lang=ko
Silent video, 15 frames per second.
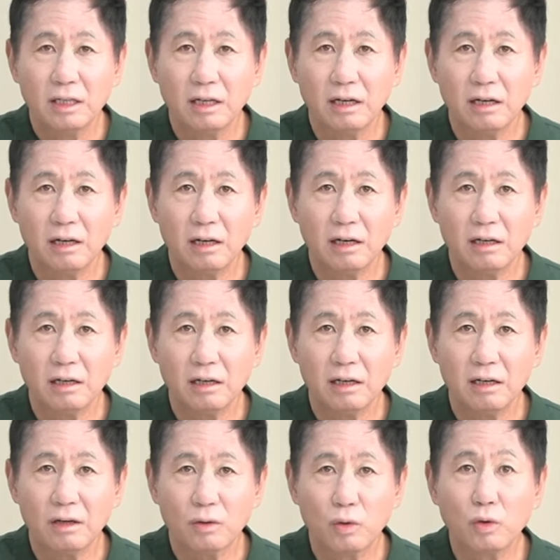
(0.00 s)

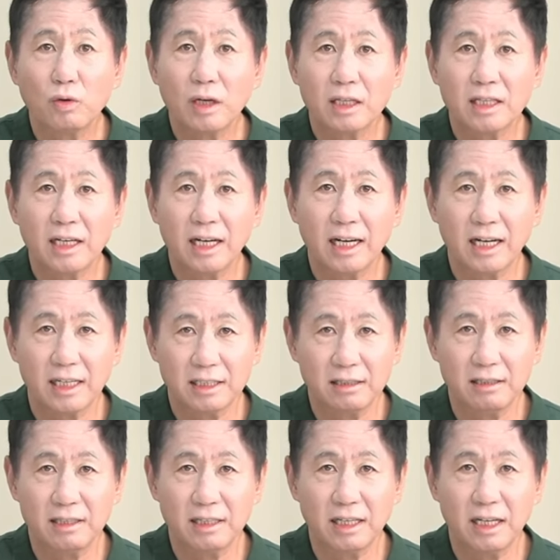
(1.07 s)
어, 고국의 땅에
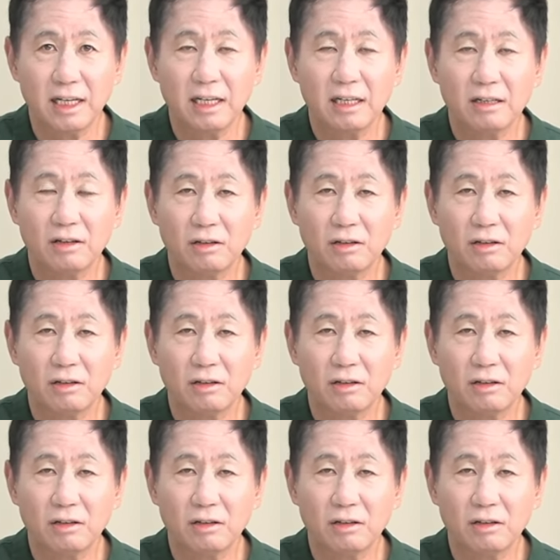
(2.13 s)
갔을 때